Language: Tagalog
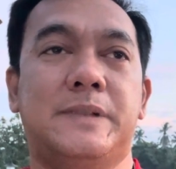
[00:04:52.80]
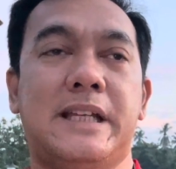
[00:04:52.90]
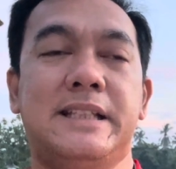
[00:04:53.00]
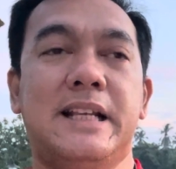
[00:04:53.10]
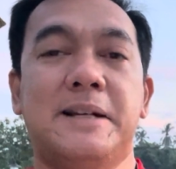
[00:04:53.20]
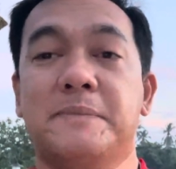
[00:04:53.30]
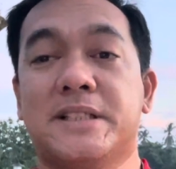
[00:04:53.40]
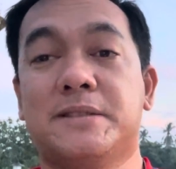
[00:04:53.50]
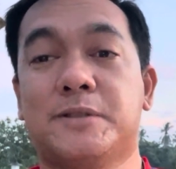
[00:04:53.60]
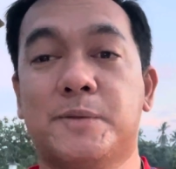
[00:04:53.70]
hindi lang
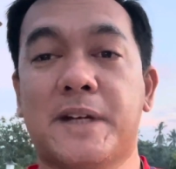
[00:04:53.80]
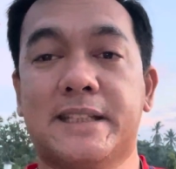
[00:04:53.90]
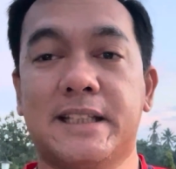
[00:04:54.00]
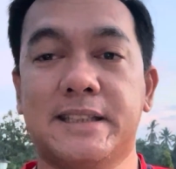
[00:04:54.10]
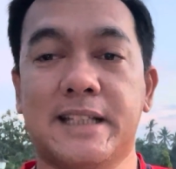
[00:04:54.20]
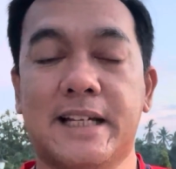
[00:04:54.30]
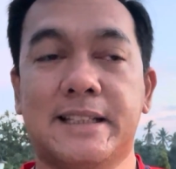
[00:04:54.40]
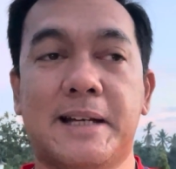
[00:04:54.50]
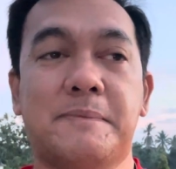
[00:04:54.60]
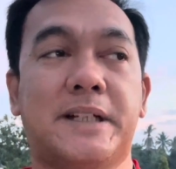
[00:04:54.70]
basta tumatanda
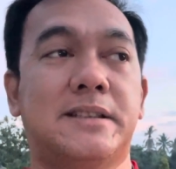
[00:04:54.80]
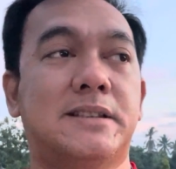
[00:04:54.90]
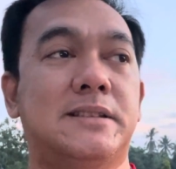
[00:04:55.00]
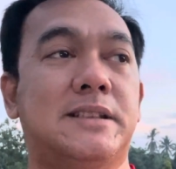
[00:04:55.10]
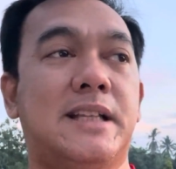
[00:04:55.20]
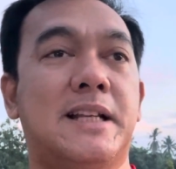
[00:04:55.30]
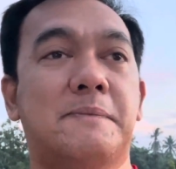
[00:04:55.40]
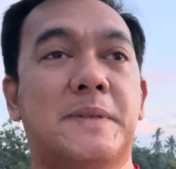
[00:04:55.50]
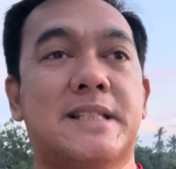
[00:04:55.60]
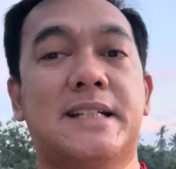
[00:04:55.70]
dapat no hindi
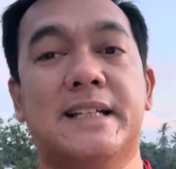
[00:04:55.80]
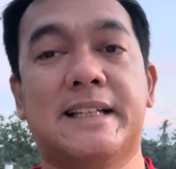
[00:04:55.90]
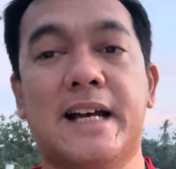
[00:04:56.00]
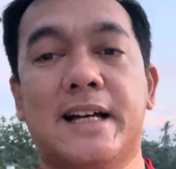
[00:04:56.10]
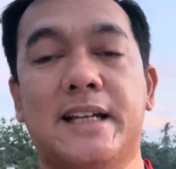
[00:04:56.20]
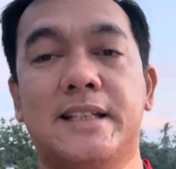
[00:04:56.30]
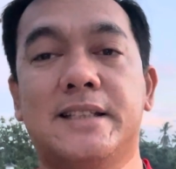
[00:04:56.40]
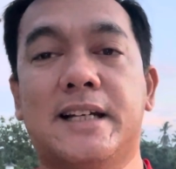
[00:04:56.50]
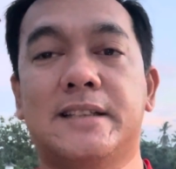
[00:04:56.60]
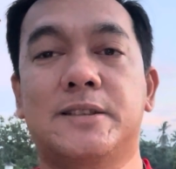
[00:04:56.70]
lang basta
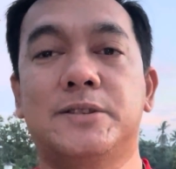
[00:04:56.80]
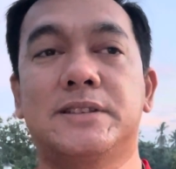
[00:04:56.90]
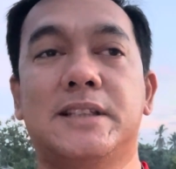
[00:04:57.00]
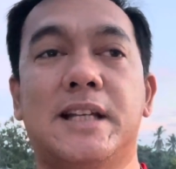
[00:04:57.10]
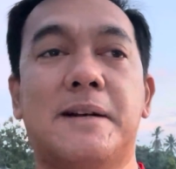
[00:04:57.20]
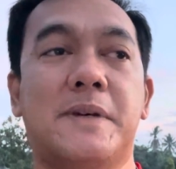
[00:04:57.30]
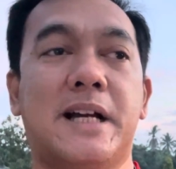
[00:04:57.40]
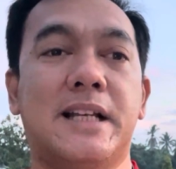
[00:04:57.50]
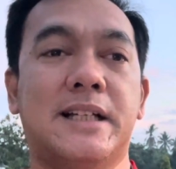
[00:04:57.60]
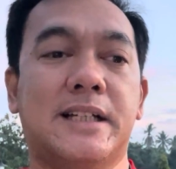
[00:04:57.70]
nagkakaedad kundi ang
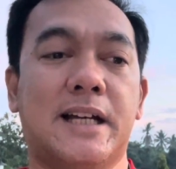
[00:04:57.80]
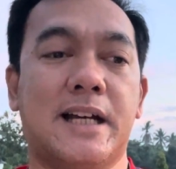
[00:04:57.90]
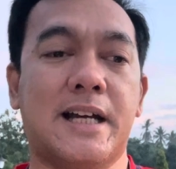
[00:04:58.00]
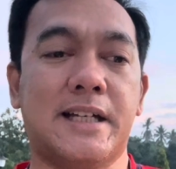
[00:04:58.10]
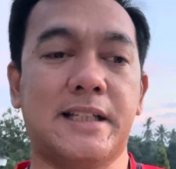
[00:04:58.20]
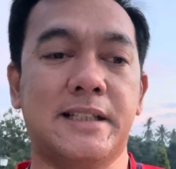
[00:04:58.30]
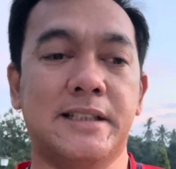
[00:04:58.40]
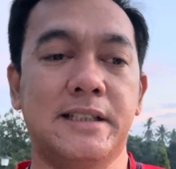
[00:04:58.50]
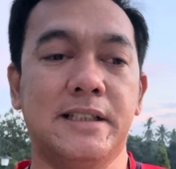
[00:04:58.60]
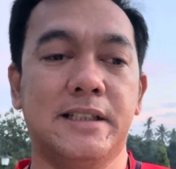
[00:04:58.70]
mahalaga ay
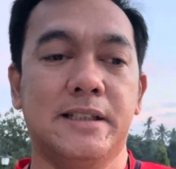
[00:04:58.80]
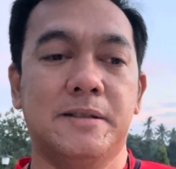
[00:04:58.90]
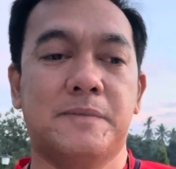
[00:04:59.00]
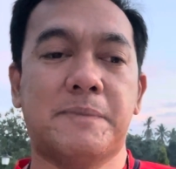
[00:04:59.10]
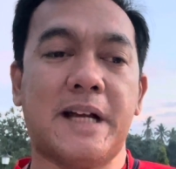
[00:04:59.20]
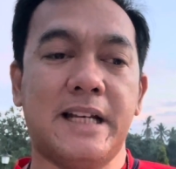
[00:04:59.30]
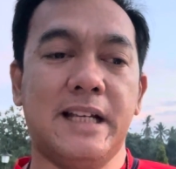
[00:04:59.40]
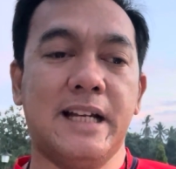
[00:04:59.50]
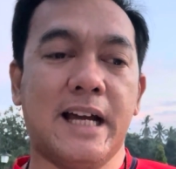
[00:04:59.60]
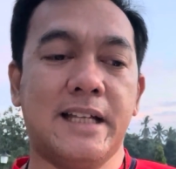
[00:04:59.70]

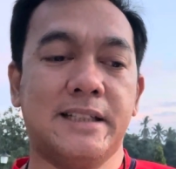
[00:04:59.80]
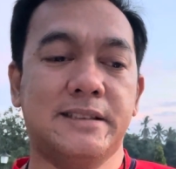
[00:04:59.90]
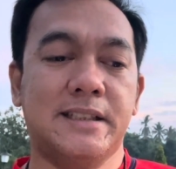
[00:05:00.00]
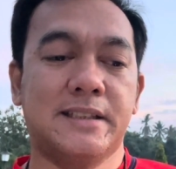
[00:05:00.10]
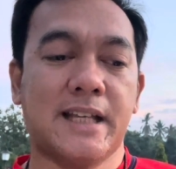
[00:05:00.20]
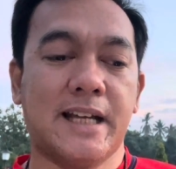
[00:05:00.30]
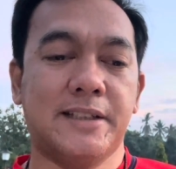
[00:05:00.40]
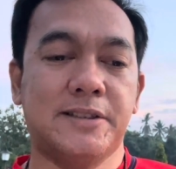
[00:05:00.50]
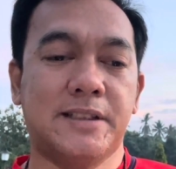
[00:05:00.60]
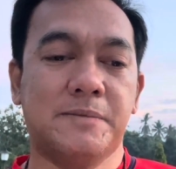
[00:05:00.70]
mapaalalahanan din
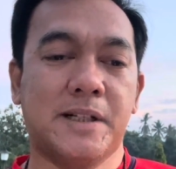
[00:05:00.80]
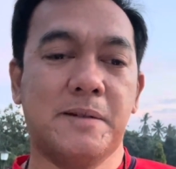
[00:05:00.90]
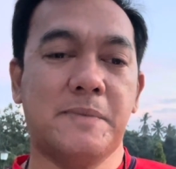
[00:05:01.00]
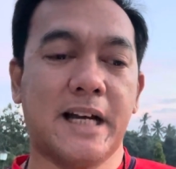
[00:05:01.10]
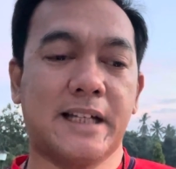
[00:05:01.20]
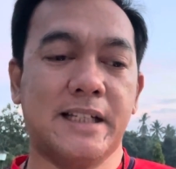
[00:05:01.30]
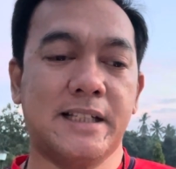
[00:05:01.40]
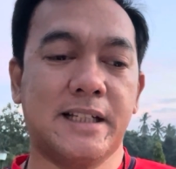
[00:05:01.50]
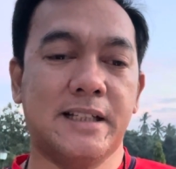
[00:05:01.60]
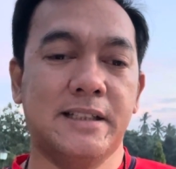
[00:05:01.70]
tayo ng mga bagay
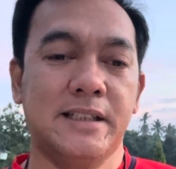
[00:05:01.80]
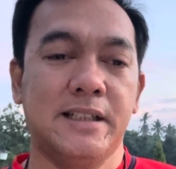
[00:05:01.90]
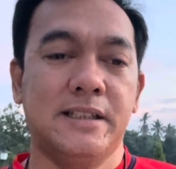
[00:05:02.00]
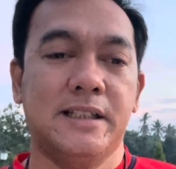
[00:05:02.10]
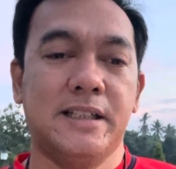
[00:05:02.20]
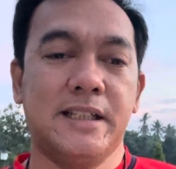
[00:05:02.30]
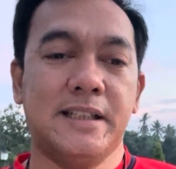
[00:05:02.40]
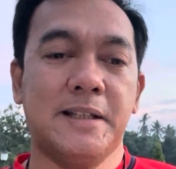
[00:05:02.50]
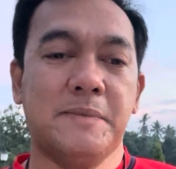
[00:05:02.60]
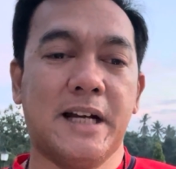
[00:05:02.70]
na higit
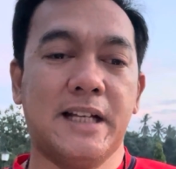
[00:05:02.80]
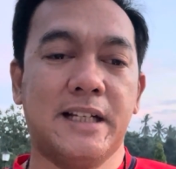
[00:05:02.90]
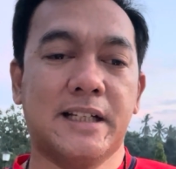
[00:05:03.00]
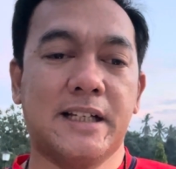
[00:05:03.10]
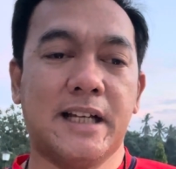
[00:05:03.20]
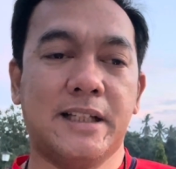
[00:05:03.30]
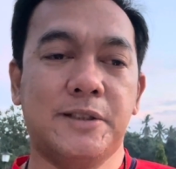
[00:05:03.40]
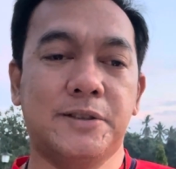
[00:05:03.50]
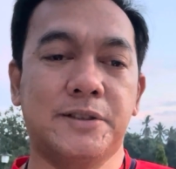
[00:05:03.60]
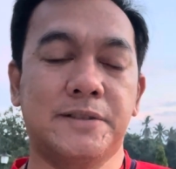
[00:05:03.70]
na mahalaga
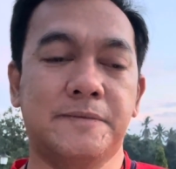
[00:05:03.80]
yung